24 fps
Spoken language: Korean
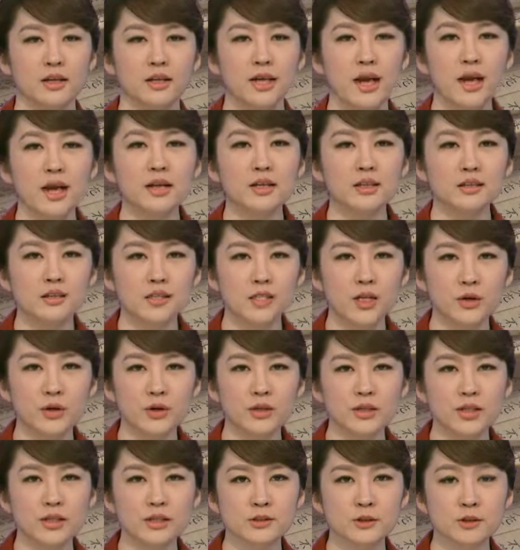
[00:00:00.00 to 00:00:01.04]
개인
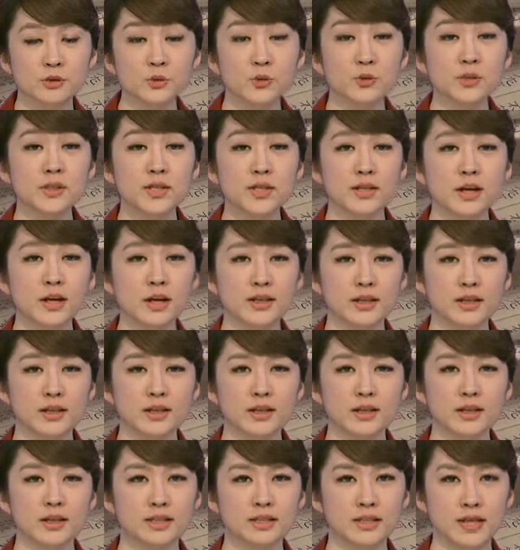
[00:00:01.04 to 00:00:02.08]
차원에서 소장하기가